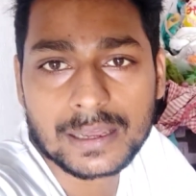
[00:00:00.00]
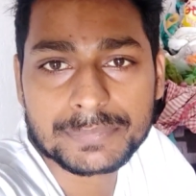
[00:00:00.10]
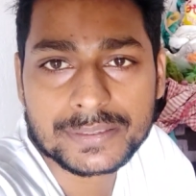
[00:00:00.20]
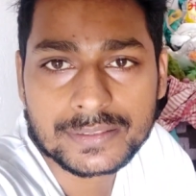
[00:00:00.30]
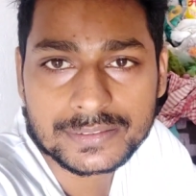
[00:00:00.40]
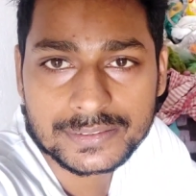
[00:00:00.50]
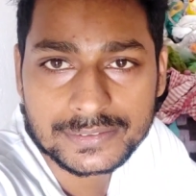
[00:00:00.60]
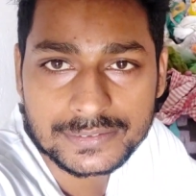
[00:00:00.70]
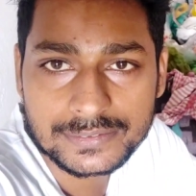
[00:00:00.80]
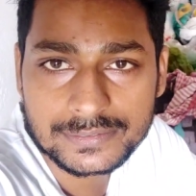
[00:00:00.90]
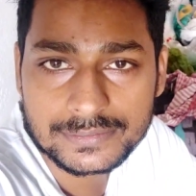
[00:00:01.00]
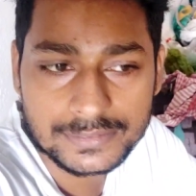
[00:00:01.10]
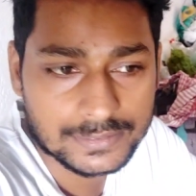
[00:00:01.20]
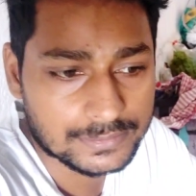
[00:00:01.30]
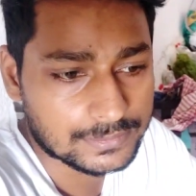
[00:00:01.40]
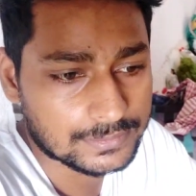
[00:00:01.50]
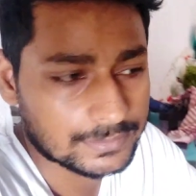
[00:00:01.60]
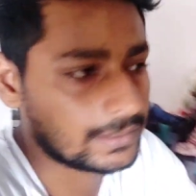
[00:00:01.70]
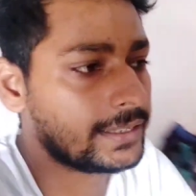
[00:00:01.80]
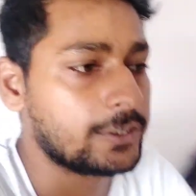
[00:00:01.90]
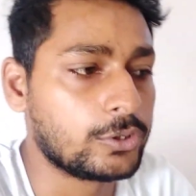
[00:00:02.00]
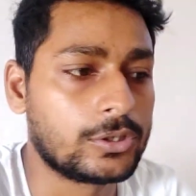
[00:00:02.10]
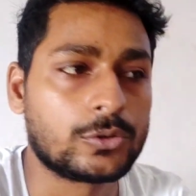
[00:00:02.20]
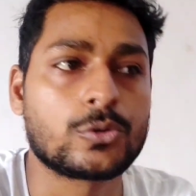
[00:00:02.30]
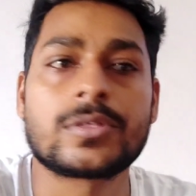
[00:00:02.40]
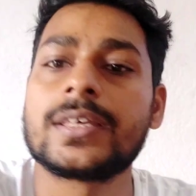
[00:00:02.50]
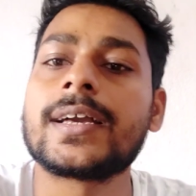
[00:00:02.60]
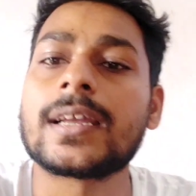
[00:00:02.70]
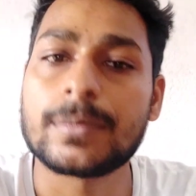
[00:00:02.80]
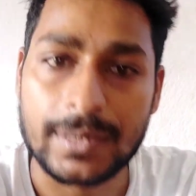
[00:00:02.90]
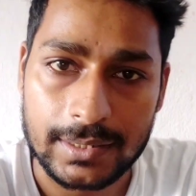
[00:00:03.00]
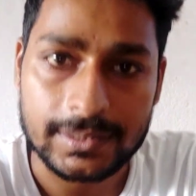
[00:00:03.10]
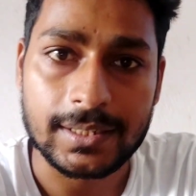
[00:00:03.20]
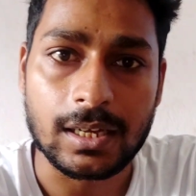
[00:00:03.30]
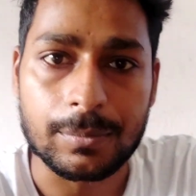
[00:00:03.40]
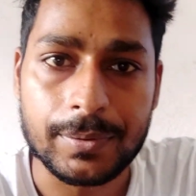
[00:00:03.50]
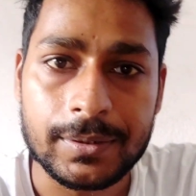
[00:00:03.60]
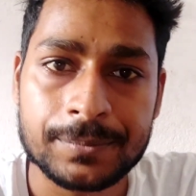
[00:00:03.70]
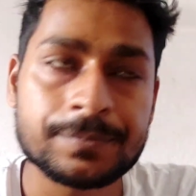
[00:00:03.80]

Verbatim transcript: आप देख सकते हैं लेके और खुद से ही खाना बनाते हैं यहाँ पे